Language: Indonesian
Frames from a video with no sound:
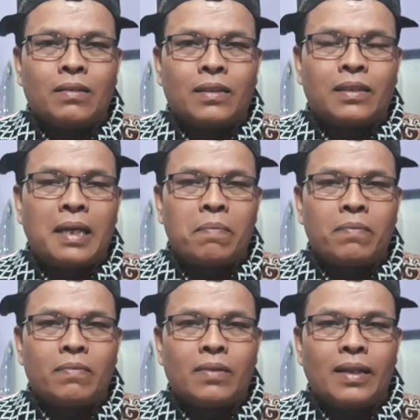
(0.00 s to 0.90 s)

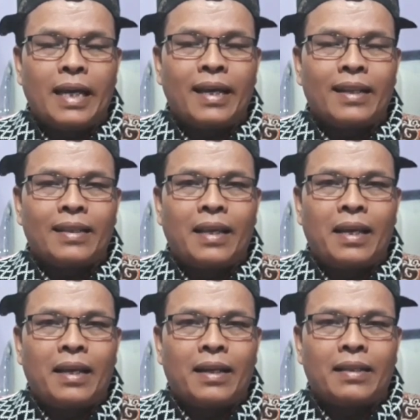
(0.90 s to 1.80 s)
setiap
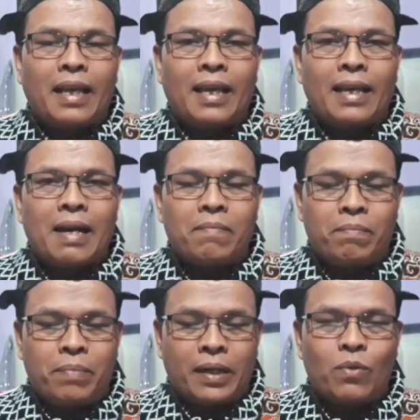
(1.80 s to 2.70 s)
RT-RT yang
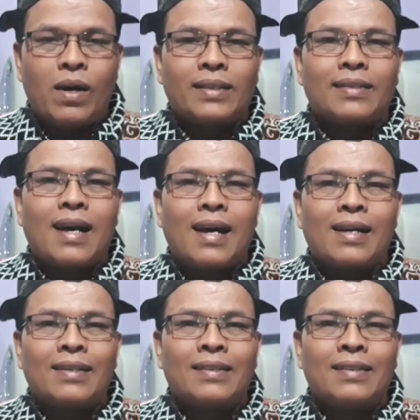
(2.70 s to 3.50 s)
berkuasa